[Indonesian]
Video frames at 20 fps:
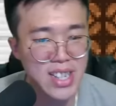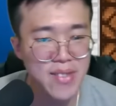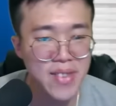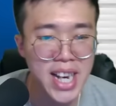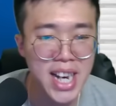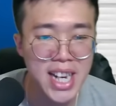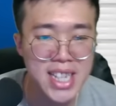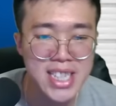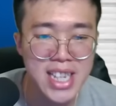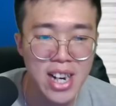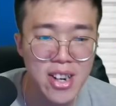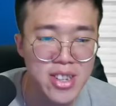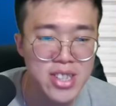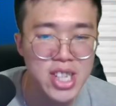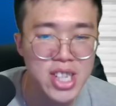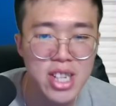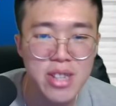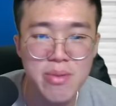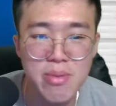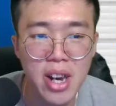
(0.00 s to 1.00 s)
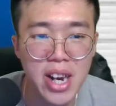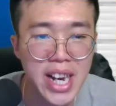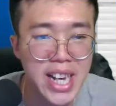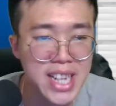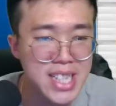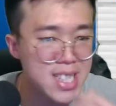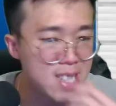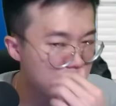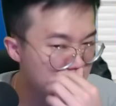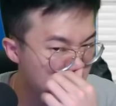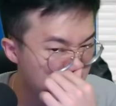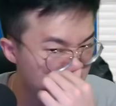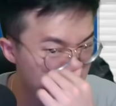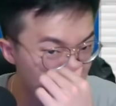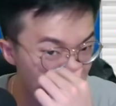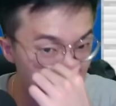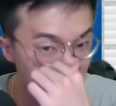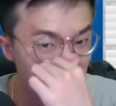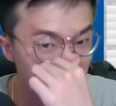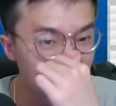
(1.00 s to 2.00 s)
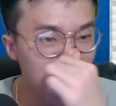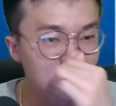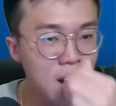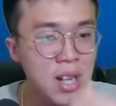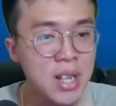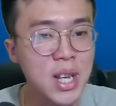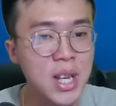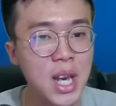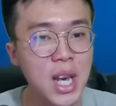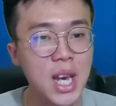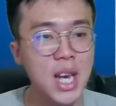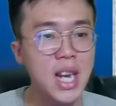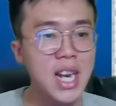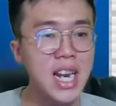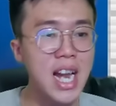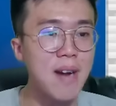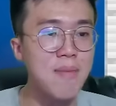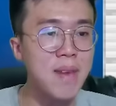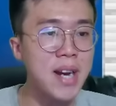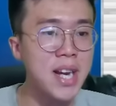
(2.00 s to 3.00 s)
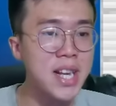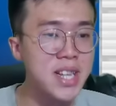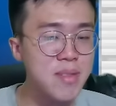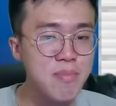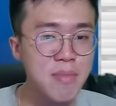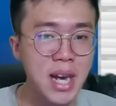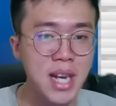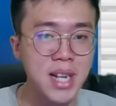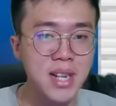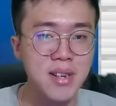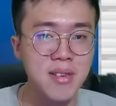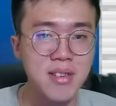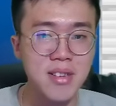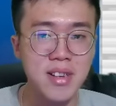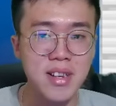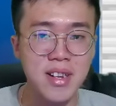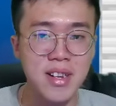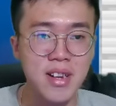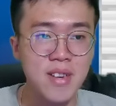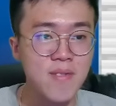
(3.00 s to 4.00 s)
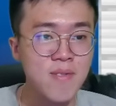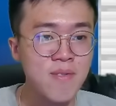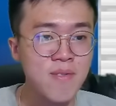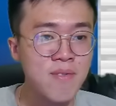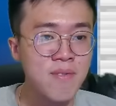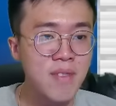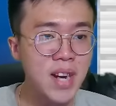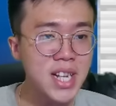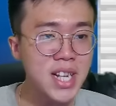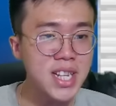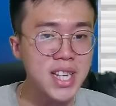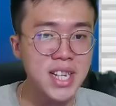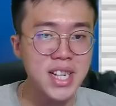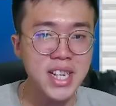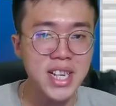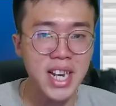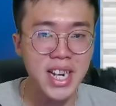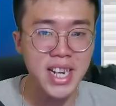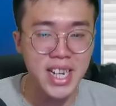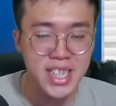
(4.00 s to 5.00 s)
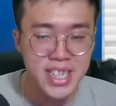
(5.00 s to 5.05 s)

sama yang jago not block guys. Wih, Gila main main main ginian